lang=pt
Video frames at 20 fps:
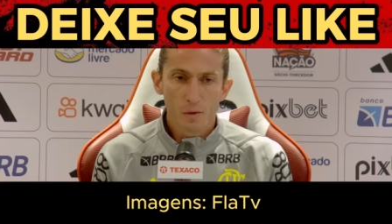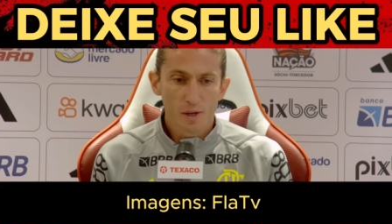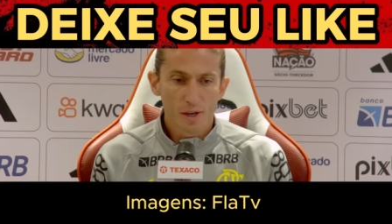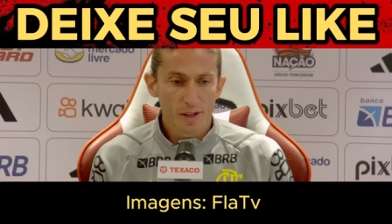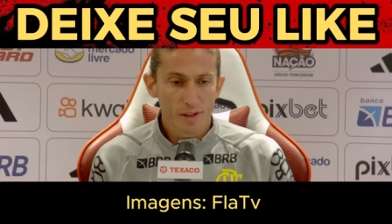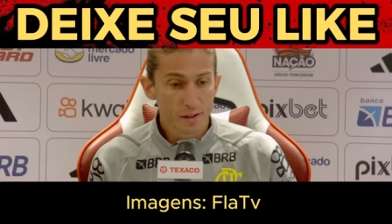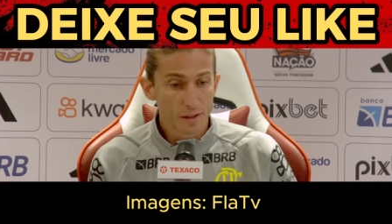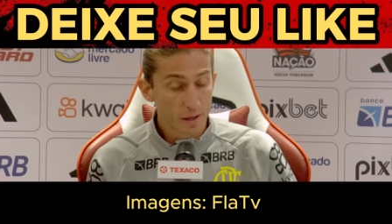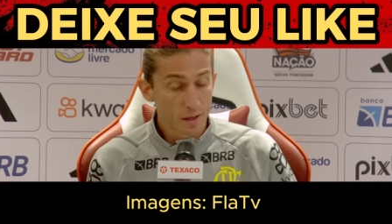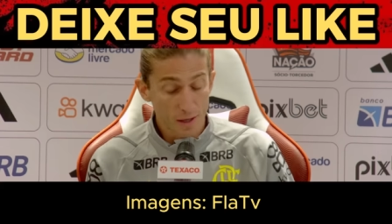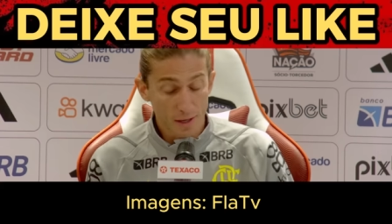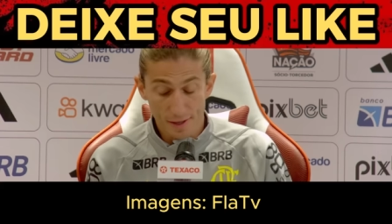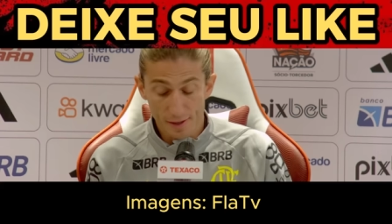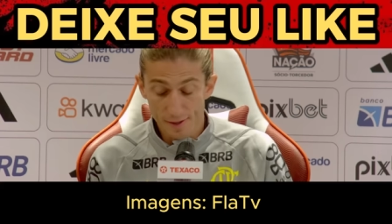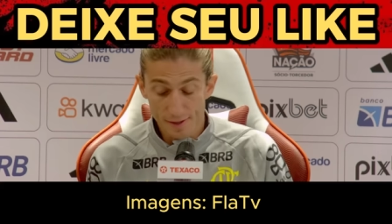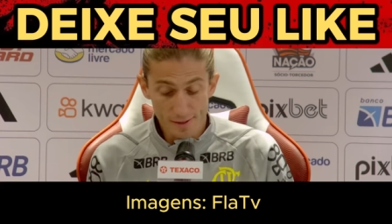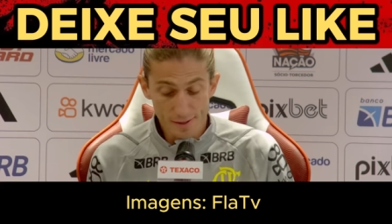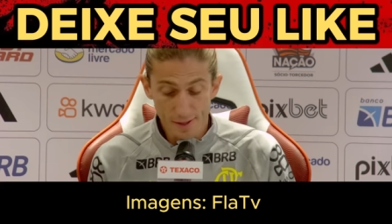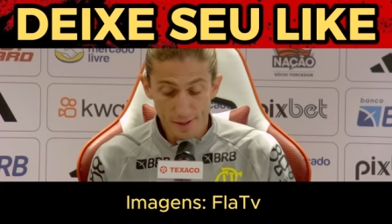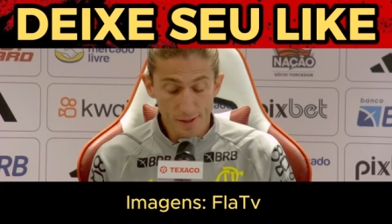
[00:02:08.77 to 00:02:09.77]
Não,
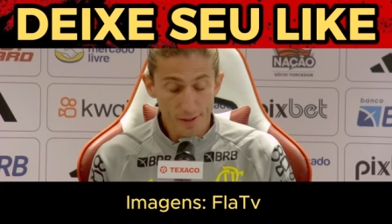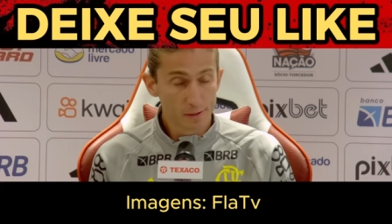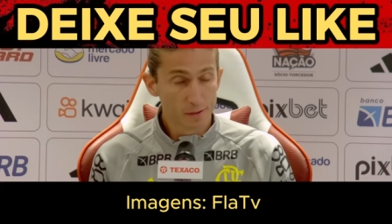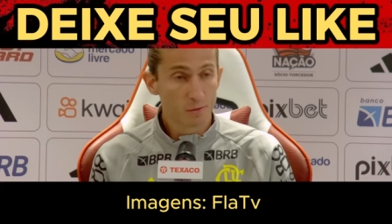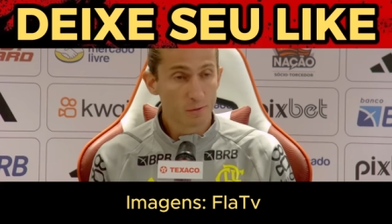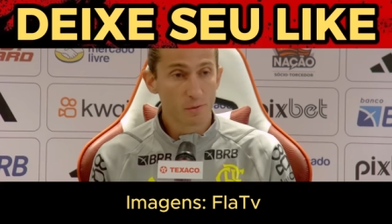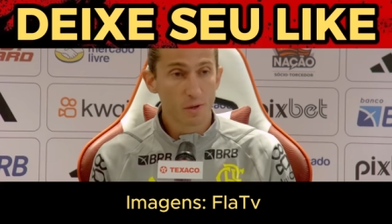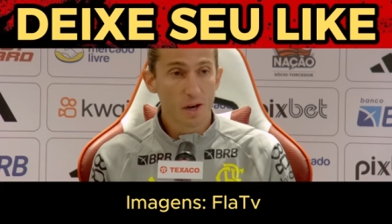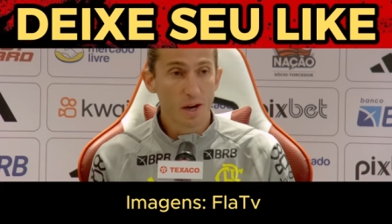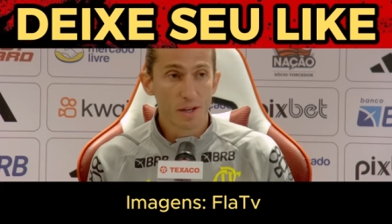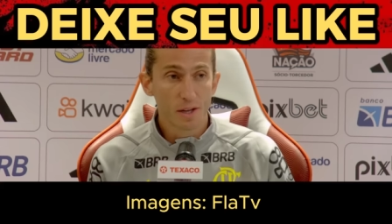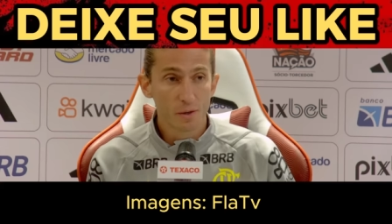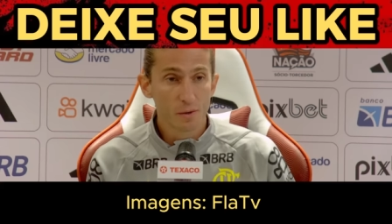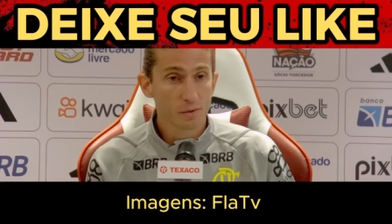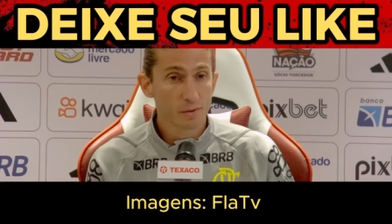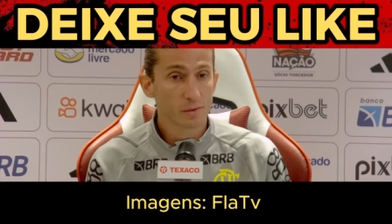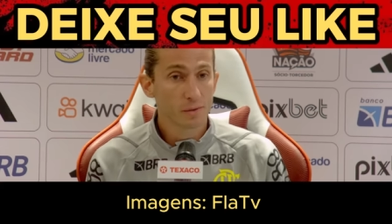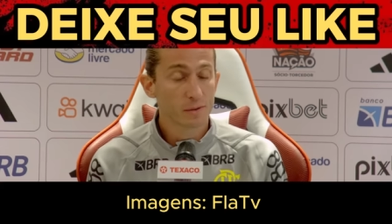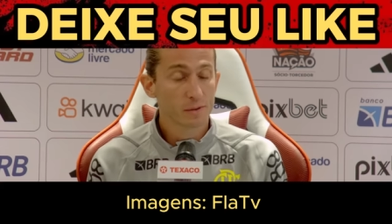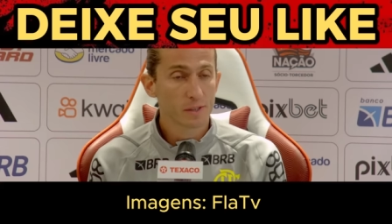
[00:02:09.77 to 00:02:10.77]
agradecer o
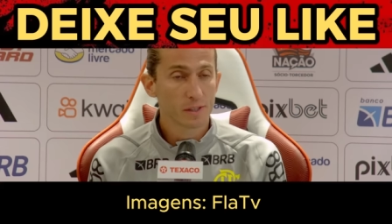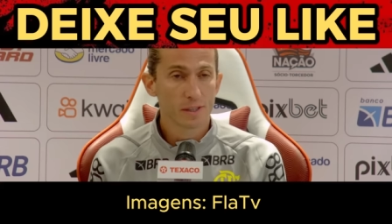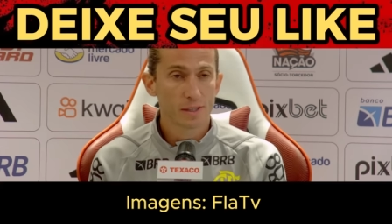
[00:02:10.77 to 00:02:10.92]
carinho.